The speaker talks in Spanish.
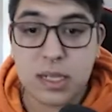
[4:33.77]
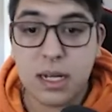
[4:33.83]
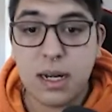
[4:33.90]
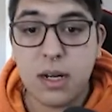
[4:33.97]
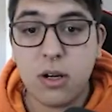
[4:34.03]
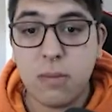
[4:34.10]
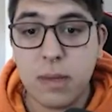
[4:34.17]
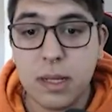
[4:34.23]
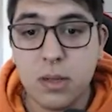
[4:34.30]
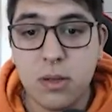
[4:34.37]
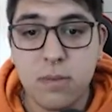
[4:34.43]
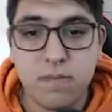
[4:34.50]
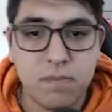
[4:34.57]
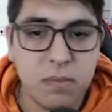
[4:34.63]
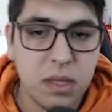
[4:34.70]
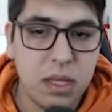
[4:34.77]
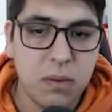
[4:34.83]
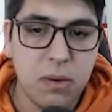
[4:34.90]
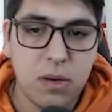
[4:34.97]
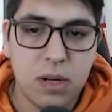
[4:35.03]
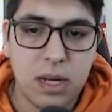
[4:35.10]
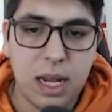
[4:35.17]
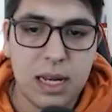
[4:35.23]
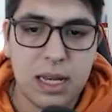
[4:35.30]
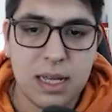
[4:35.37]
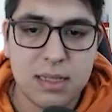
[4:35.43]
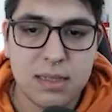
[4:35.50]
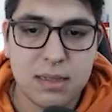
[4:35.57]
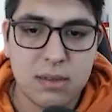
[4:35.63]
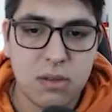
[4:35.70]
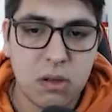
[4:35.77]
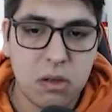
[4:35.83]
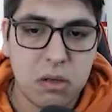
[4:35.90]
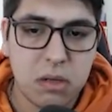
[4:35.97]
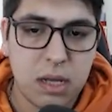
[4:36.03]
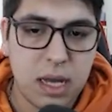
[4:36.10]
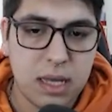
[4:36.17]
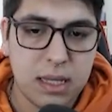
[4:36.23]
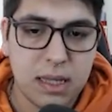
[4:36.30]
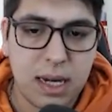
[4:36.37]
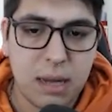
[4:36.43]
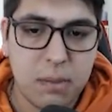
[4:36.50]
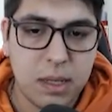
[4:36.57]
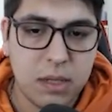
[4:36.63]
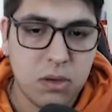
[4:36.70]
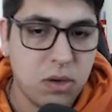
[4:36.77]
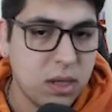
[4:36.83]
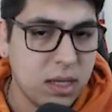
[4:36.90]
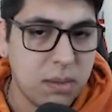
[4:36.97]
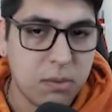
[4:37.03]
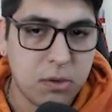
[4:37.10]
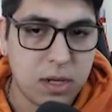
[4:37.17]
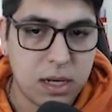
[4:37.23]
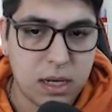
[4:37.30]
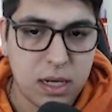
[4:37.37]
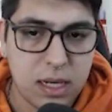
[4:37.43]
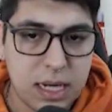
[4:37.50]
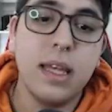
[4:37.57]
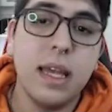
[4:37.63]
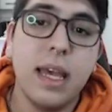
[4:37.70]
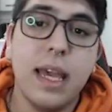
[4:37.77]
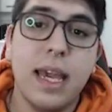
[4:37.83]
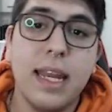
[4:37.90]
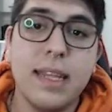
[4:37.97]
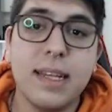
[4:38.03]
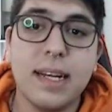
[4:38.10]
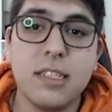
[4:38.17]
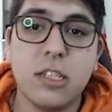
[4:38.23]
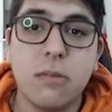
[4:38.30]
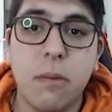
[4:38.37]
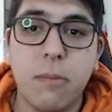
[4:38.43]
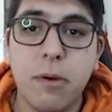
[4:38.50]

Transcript: el comando. Y bueno, en alias no hay drama, no hay que poner nada. En este caso, como pueden